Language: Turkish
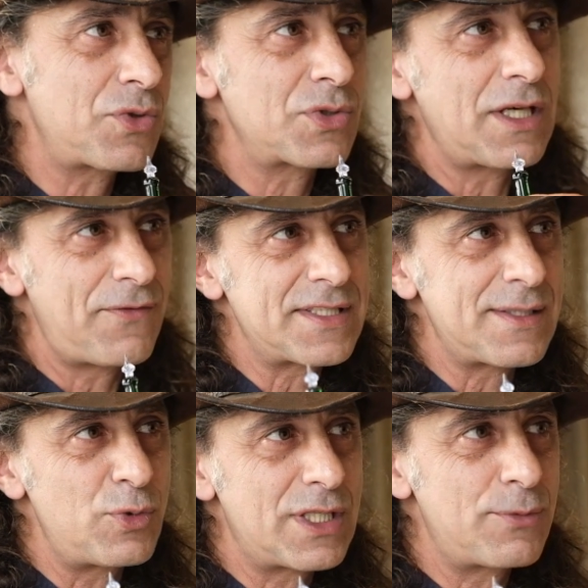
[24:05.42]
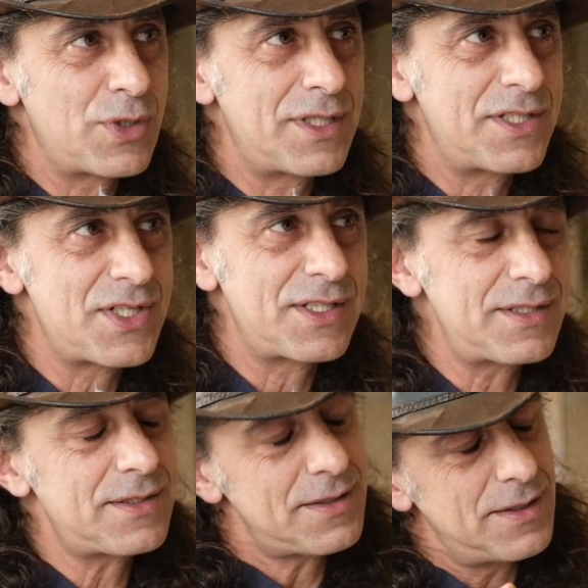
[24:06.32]
çok daha fazla mürekkep
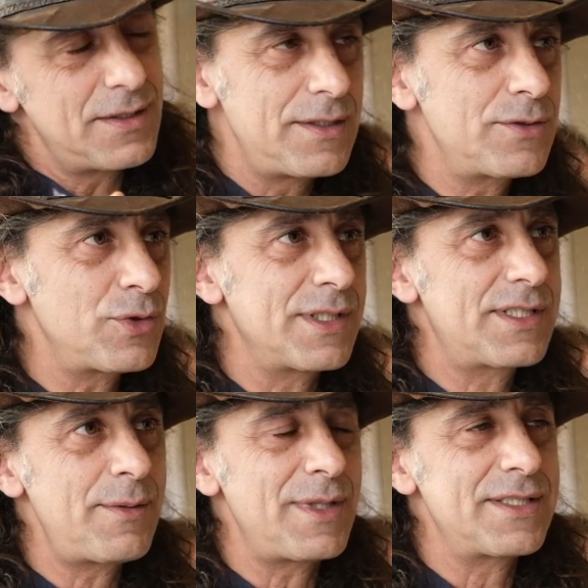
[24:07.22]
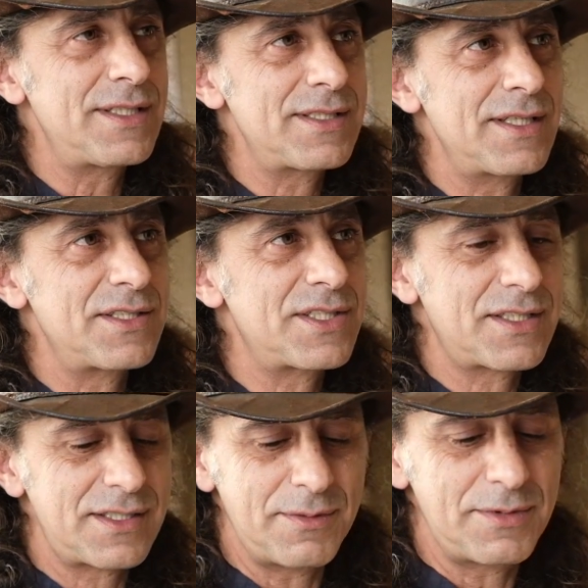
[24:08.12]
tüketecektir. Dolayısıyla menzil
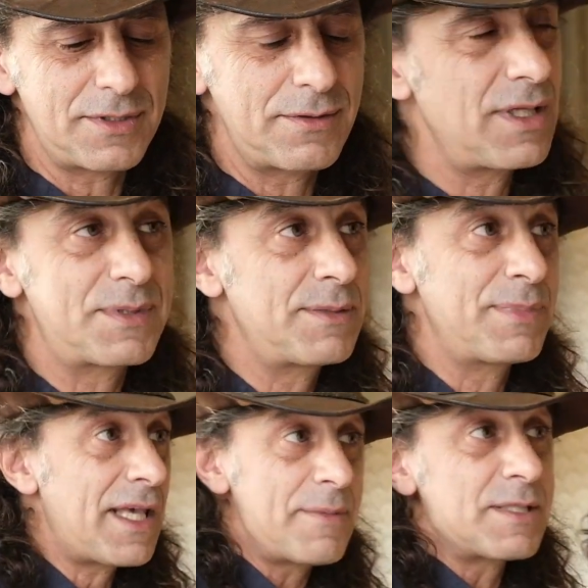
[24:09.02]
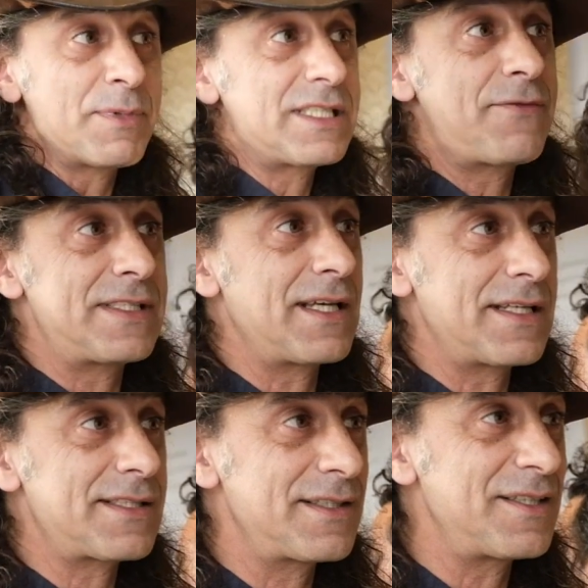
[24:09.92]
kısalacaktır. Yani hepsi, hepsi basit fizik
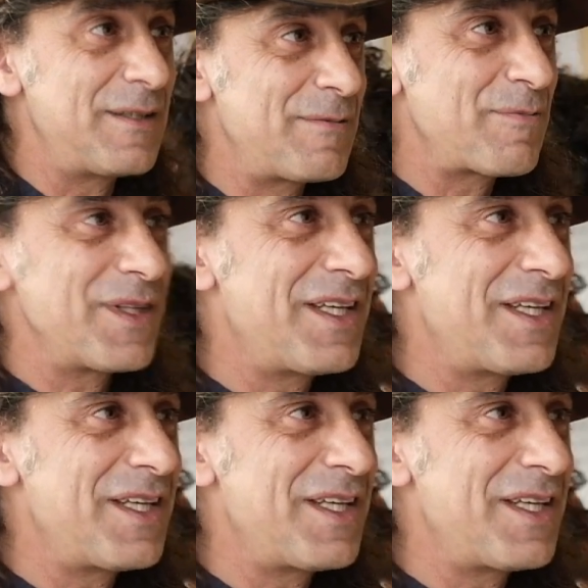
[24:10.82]
aslında. Evet.